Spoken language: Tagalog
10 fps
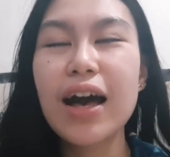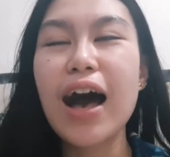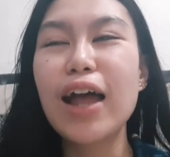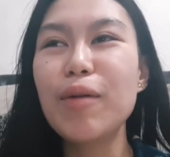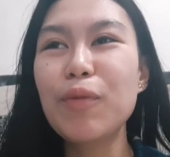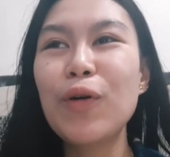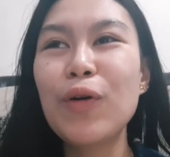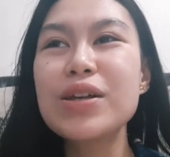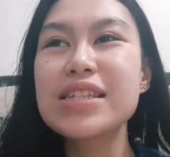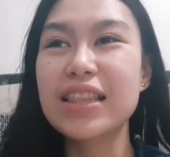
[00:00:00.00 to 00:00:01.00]
alam mo,
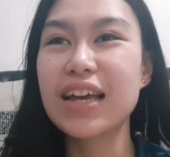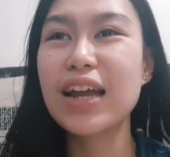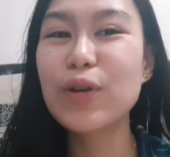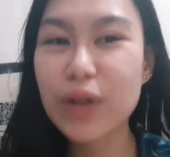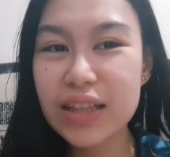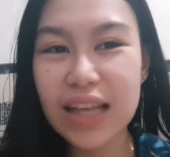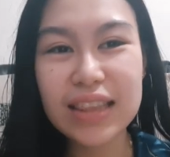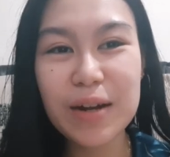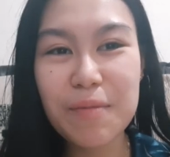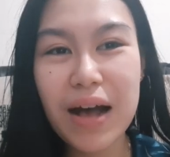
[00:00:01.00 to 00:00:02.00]
sa tagal kong
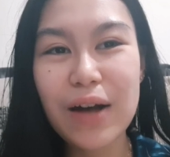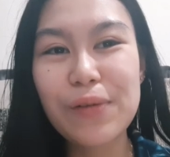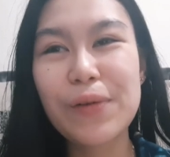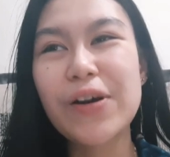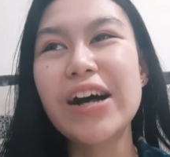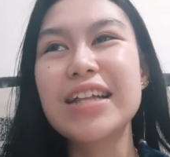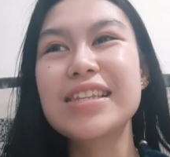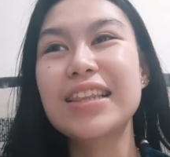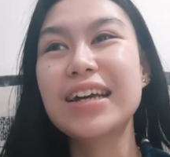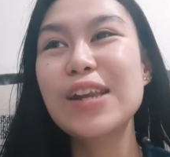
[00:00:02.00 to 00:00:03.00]
nagtatrabaho at
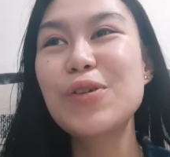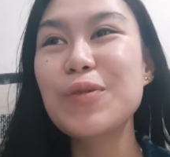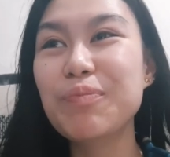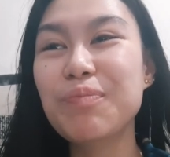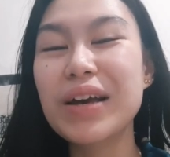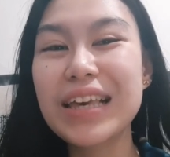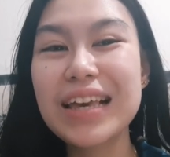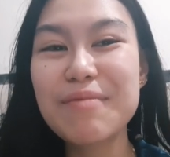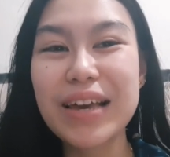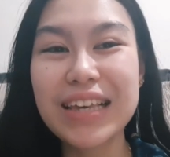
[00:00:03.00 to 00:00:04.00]
sa tagal kong
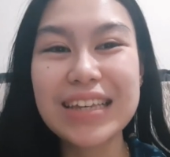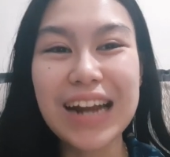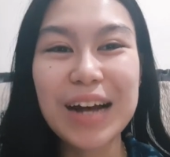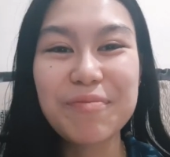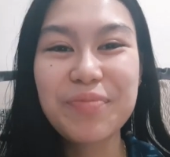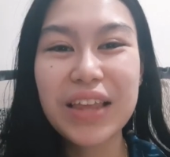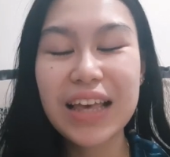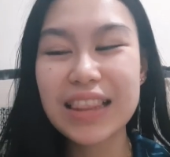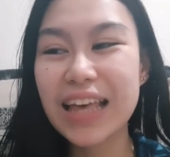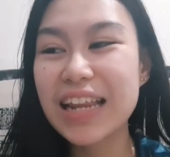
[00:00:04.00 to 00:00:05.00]
pagiging mahirap,
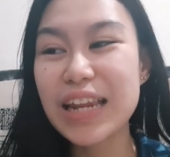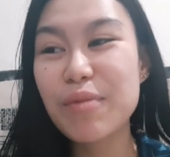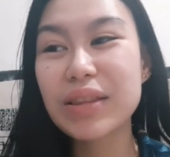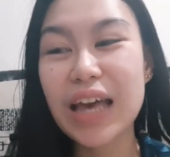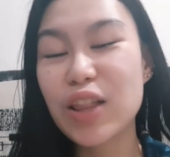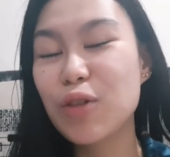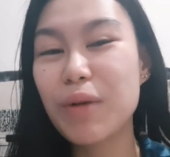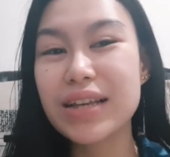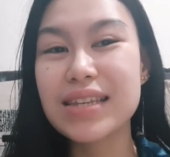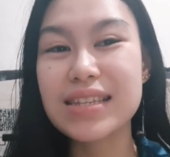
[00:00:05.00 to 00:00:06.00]
dahil hindi naman tayo
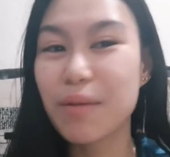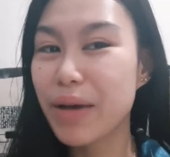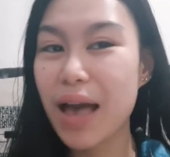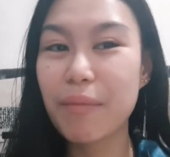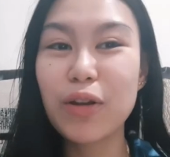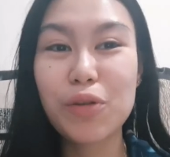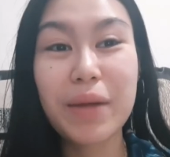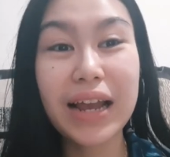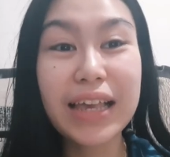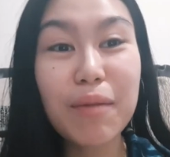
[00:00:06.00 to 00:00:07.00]
lumaki sa isang mayaman or
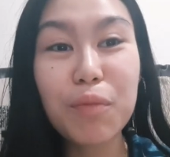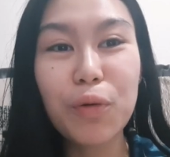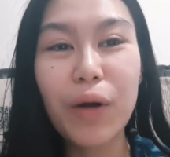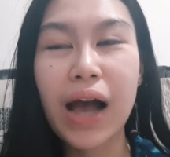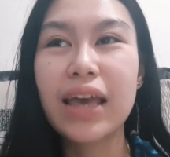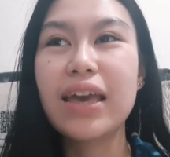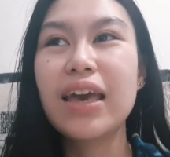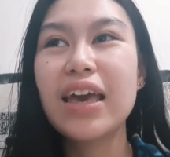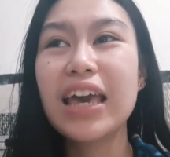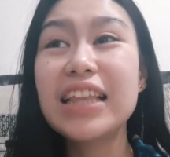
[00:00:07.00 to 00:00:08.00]
marangyang buhay,
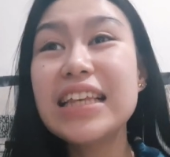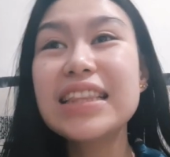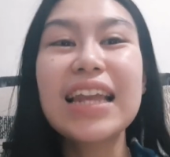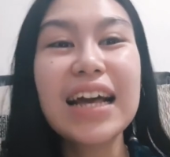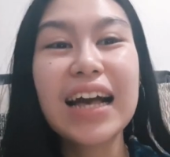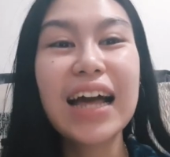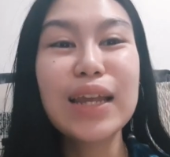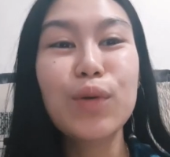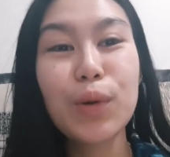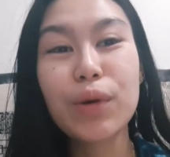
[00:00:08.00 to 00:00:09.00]
hindi talaga
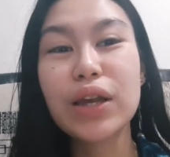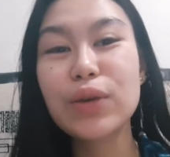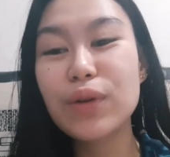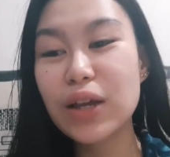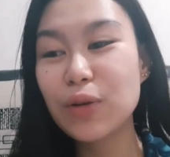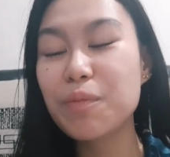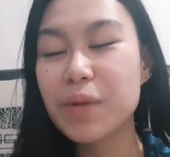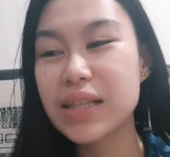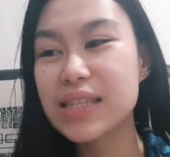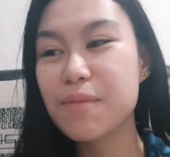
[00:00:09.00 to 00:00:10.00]
nag-work yung ganong
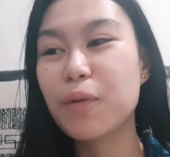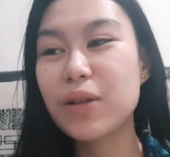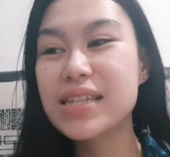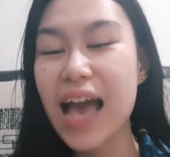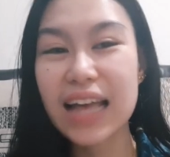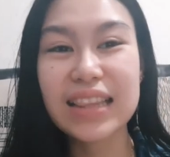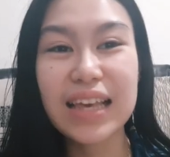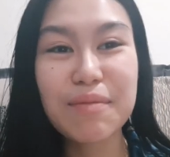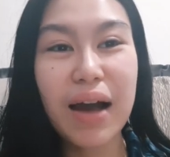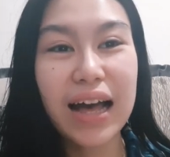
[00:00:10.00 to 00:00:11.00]
principle sa
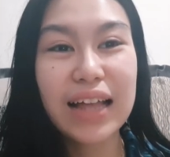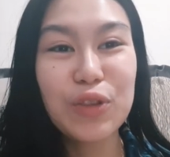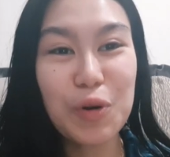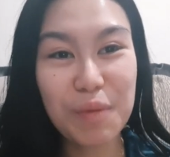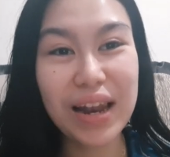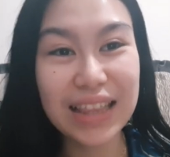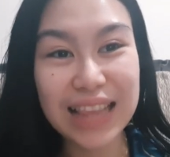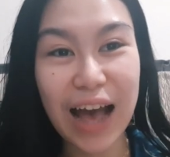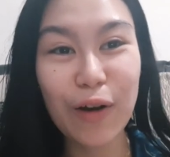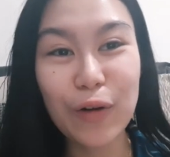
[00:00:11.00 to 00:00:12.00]
ating mga normal na
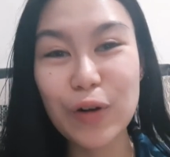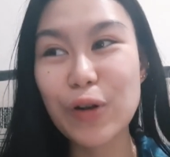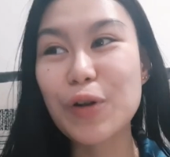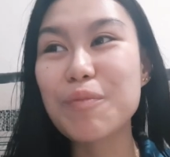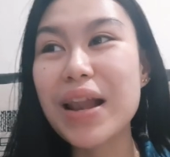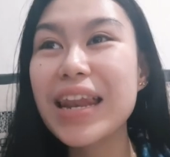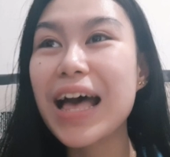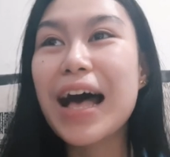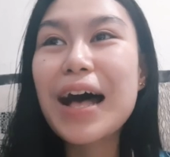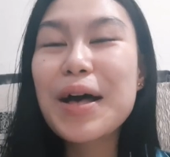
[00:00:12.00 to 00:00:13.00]
tao or normal
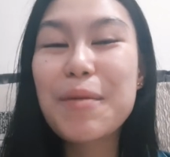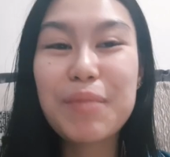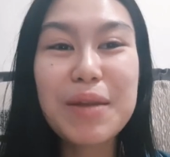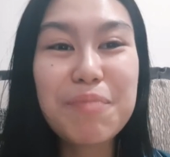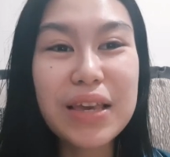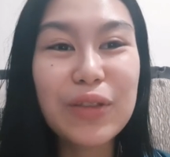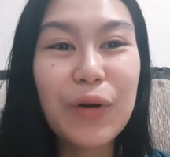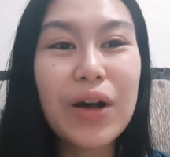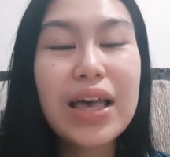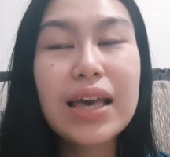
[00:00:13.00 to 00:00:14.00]
na
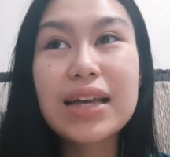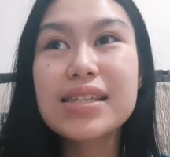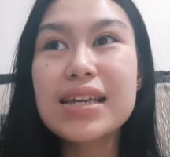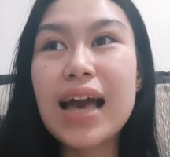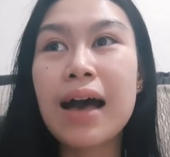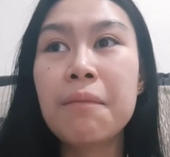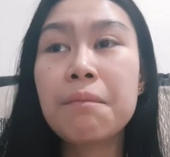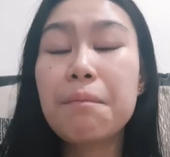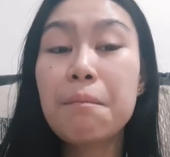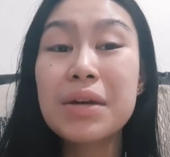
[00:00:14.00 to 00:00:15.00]
Pilipino. Kasi nga,
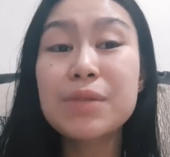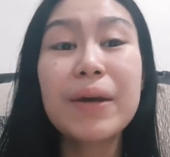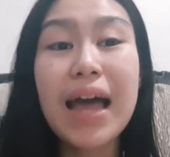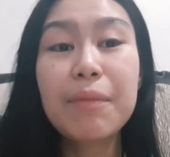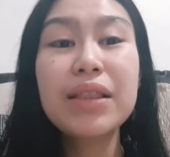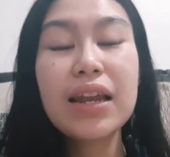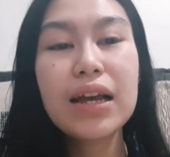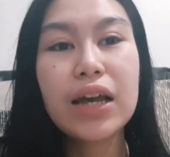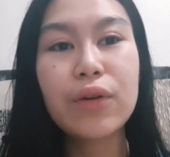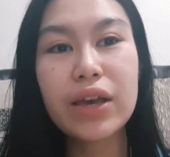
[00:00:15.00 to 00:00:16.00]
mas marami
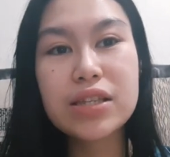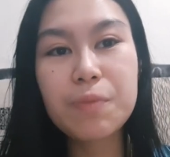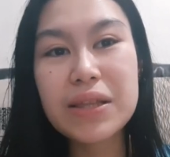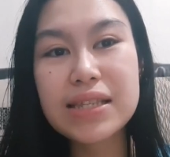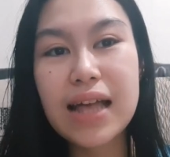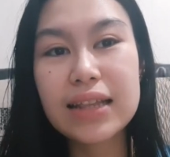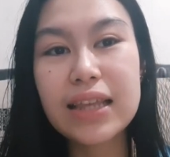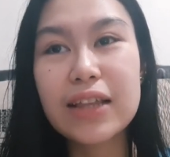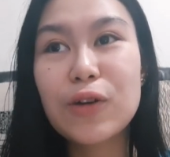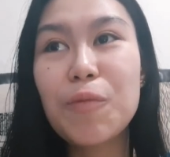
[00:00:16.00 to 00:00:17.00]
talaga yung expense
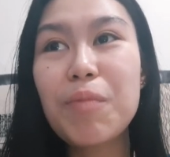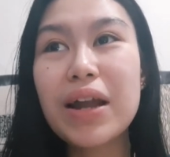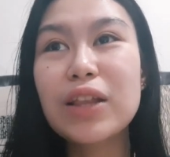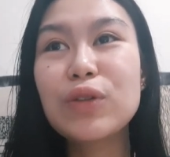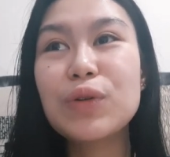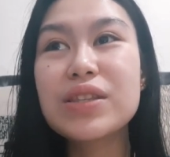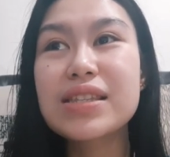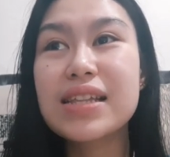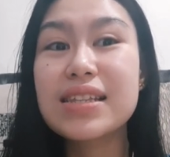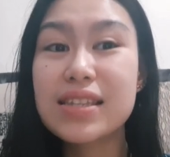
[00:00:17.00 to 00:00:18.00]
natin kumpara doon
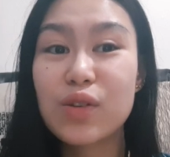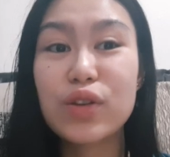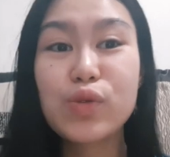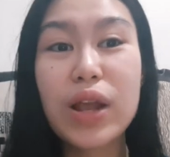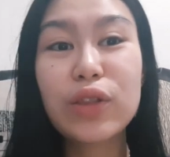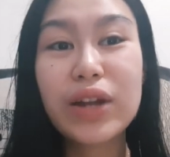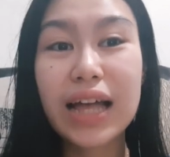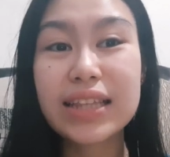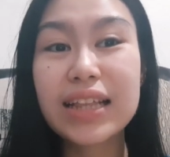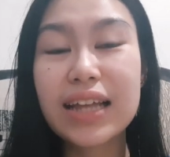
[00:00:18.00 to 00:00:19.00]
din sa sinusweldo
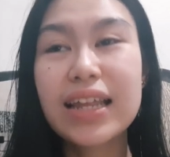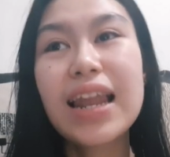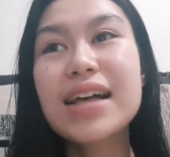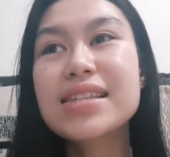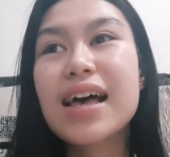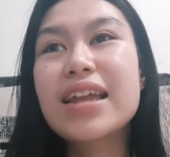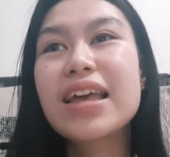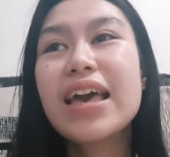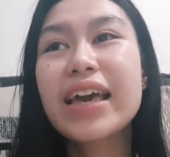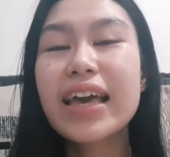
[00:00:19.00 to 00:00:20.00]
natin kadalasan,
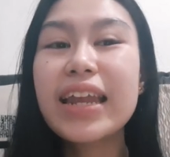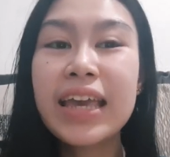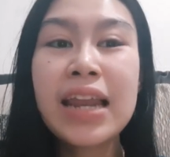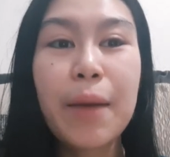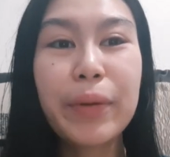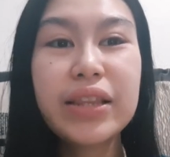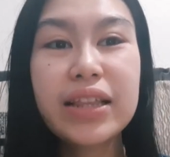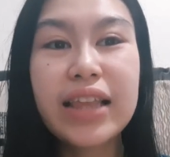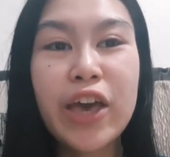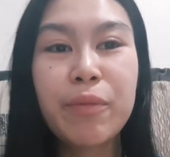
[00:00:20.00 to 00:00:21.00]
kaya nahihirapan
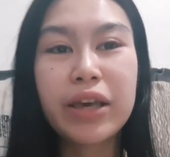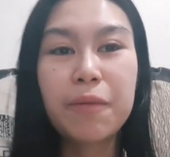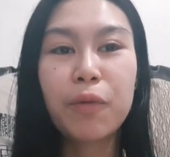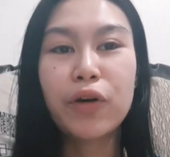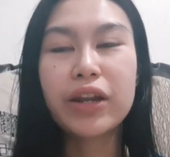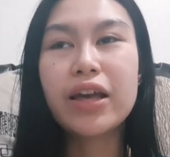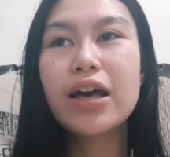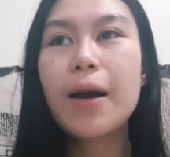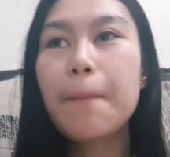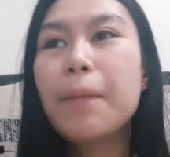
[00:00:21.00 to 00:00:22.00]
din tayo mag-ipon.
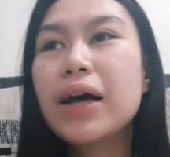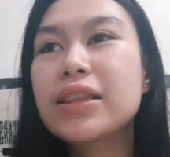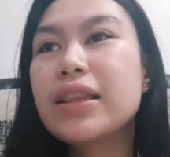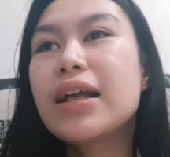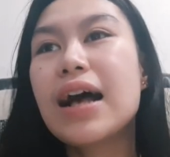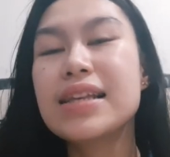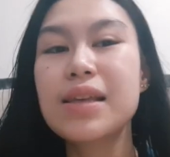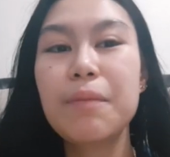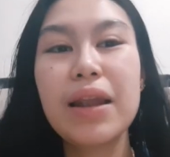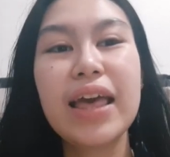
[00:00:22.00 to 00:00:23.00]
But, as
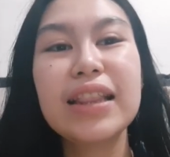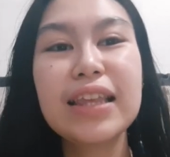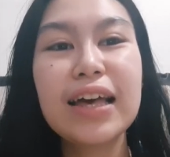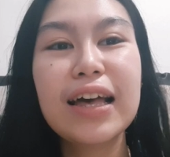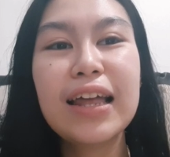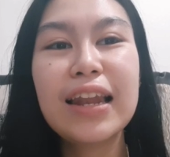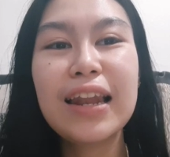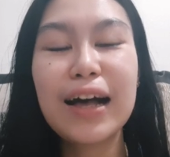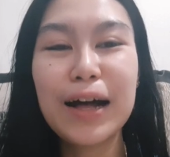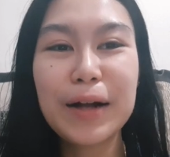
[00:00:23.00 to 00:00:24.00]
a millennial,
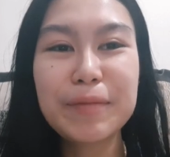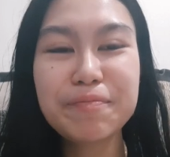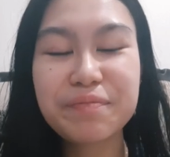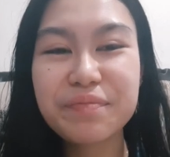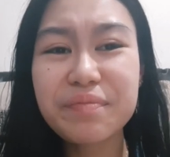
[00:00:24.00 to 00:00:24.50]
um,